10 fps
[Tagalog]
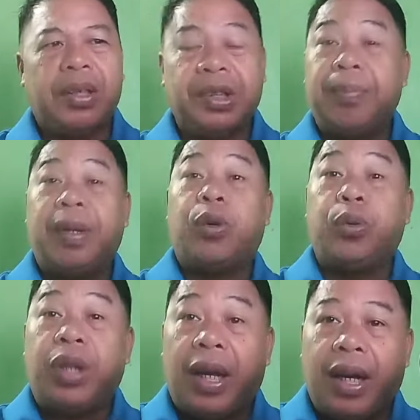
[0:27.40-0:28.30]
Siyempre,
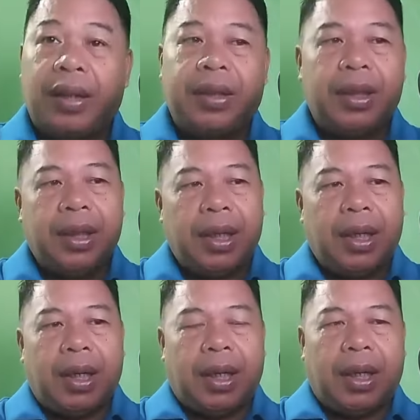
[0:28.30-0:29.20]
good health
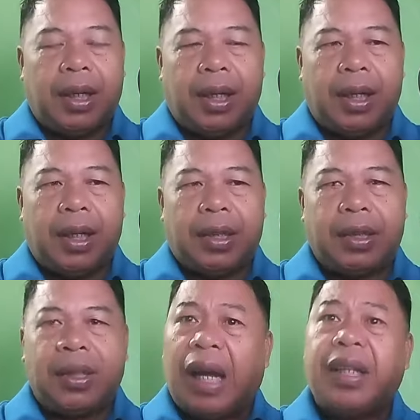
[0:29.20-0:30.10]
at uh,
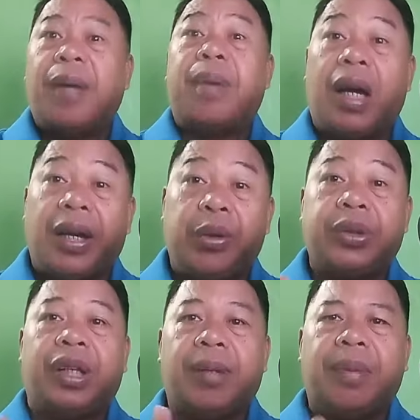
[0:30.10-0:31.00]
sana
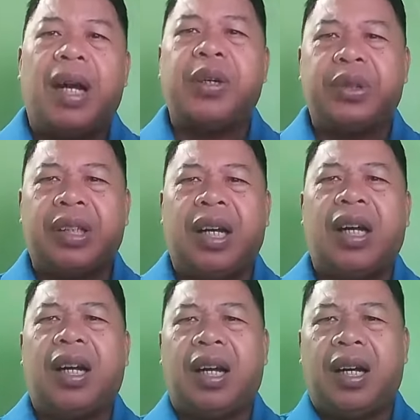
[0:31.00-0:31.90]
maayos na, maayos na
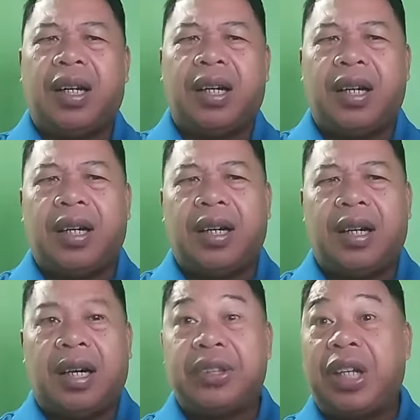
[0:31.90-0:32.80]
ang uh,
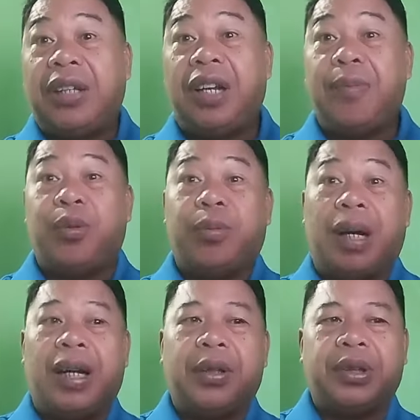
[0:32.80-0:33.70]
ang channel mo,
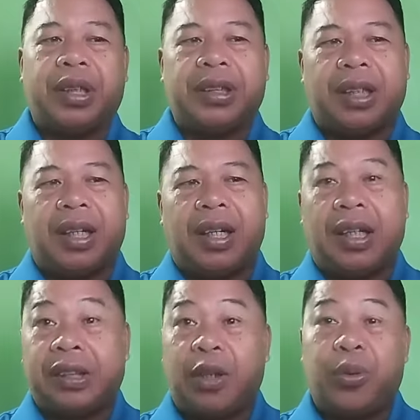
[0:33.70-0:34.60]
maayos na sa
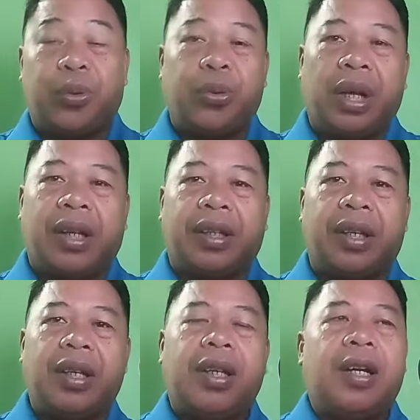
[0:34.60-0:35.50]
kasalukuyan.
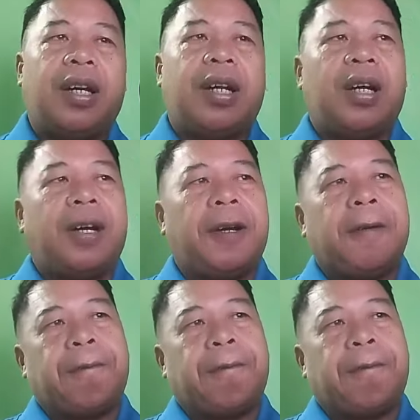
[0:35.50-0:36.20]
Uh,